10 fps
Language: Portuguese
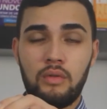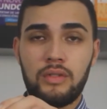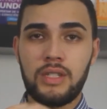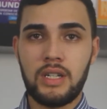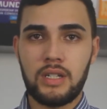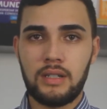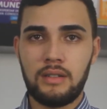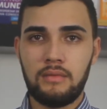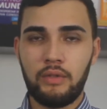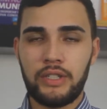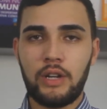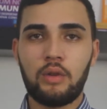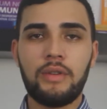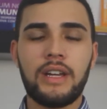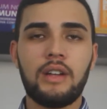Ou seja, você está
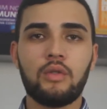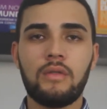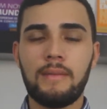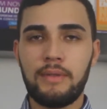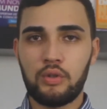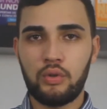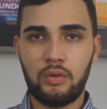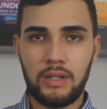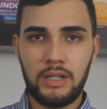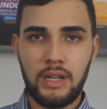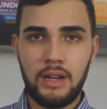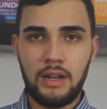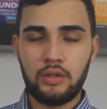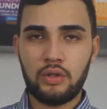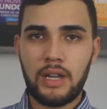comunicando com uma pessoa,
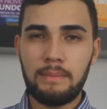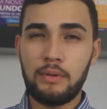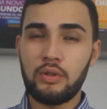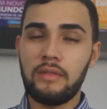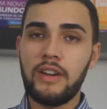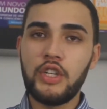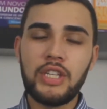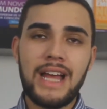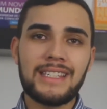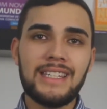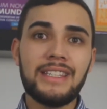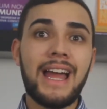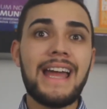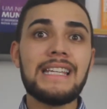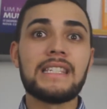só que a pessoa vai te dar
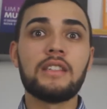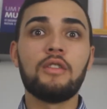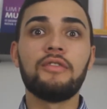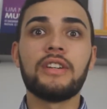sinais não